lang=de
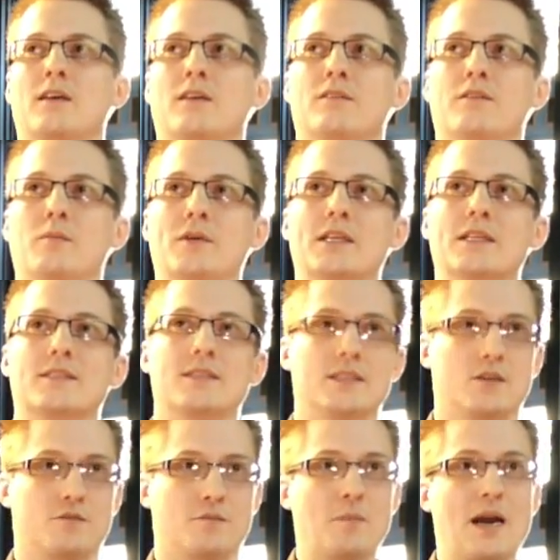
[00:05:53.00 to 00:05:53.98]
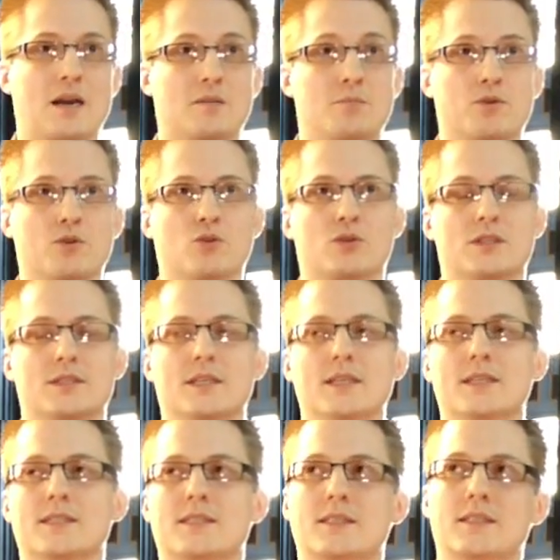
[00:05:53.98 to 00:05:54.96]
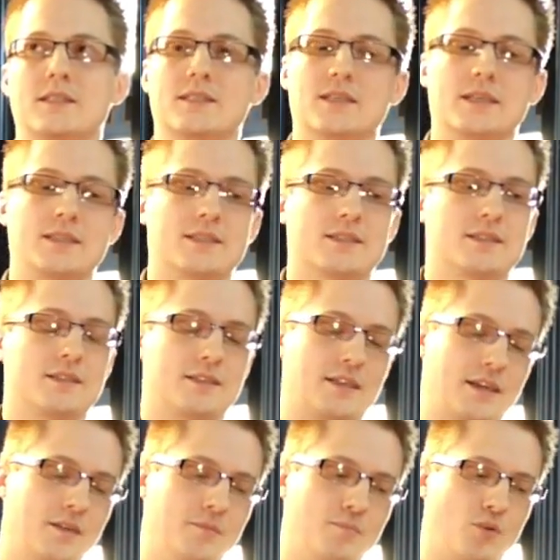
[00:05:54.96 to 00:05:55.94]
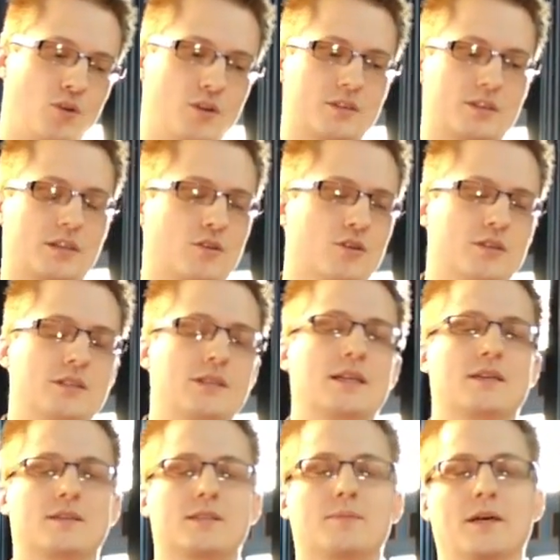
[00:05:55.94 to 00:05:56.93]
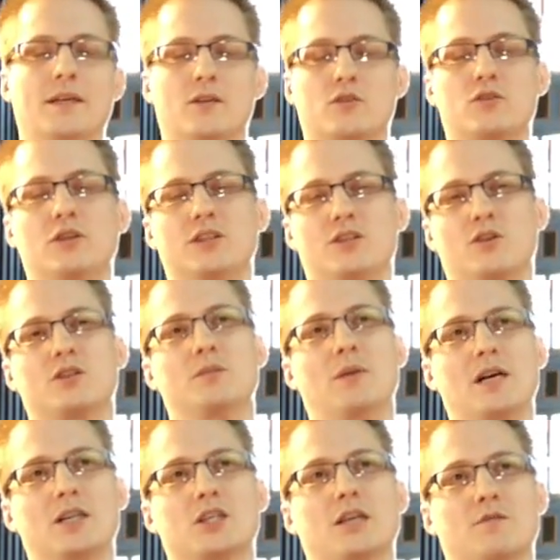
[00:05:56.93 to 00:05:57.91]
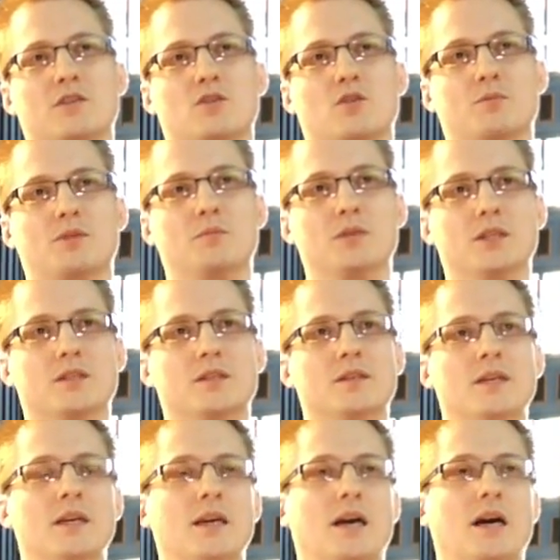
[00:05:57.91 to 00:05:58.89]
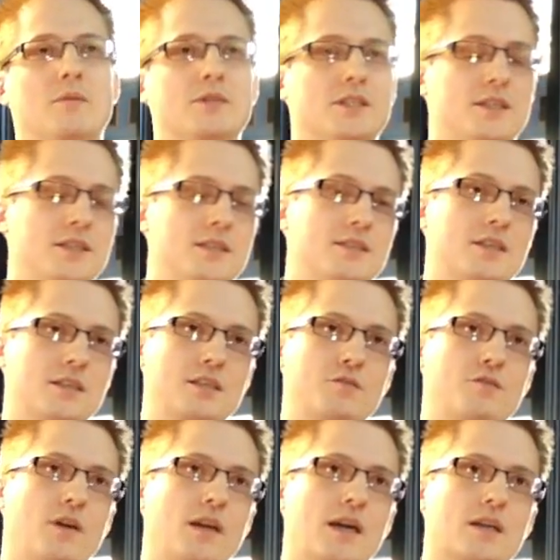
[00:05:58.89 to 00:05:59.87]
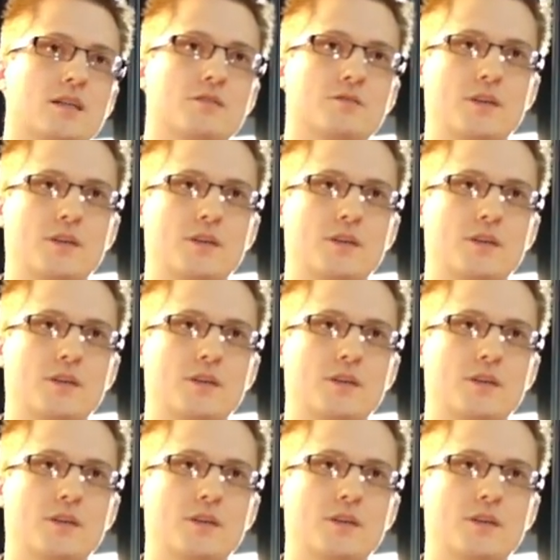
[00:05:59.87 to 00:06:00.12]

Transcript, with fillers: wenn man jetzt nicht auf Markenprodukte setzt. Das heißt, der Import, der könnte dann zwar natürlich noch die Marge etwas optimieren, aber die Risiken, die verlagert